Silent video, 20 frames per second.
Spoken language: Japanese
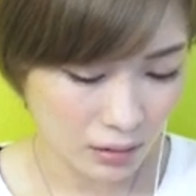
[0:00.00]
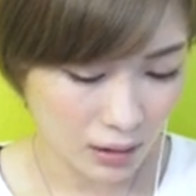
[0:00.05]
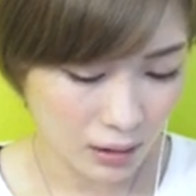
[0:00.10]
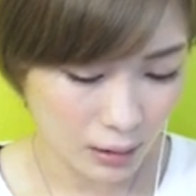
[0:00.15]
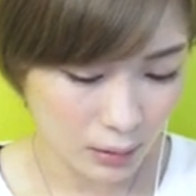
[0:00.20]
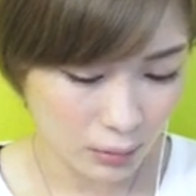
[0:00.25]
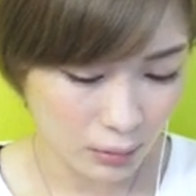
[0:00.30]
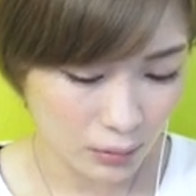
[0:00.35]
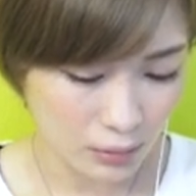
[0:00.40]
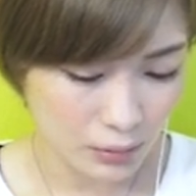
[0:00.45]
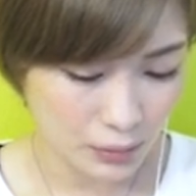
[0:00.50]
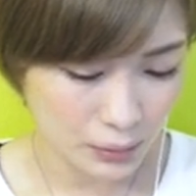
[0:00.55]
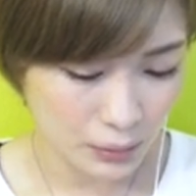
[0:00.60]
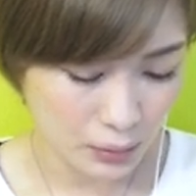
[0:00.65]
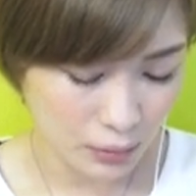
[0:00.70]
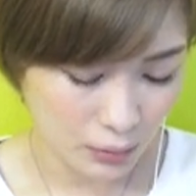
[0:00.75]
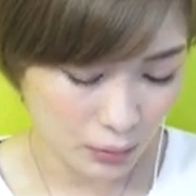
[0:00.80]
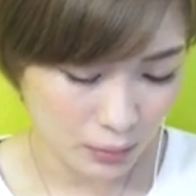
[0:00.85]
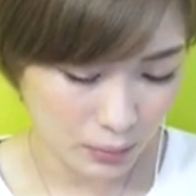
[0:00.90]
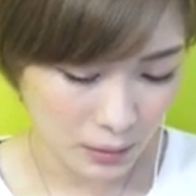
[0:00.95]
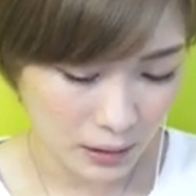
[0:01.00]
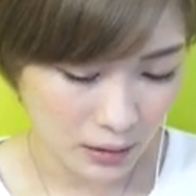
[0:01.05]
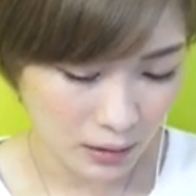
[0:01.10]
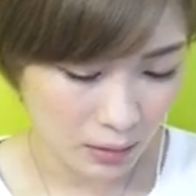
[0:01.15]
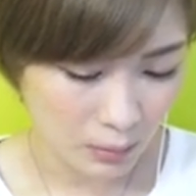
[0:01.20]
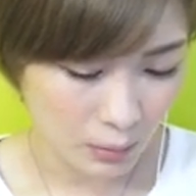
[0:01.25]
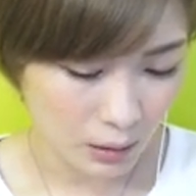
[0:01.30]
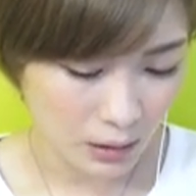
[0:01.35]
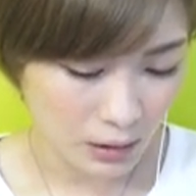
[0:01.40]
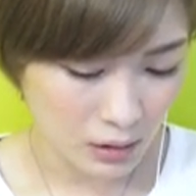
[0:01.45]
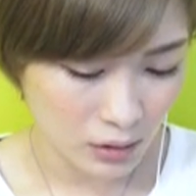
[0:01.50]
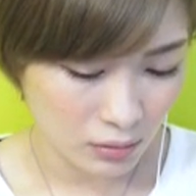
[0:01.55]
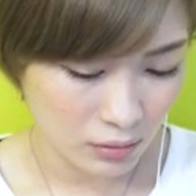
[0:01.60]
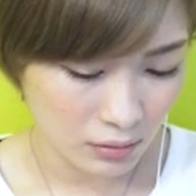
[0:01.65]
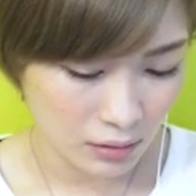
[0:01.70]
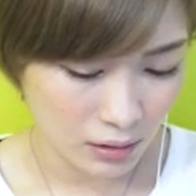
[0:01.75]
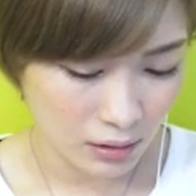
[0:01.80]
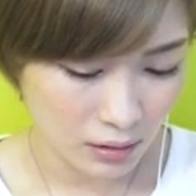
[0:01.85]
を解放すると、まあ、仲間が強く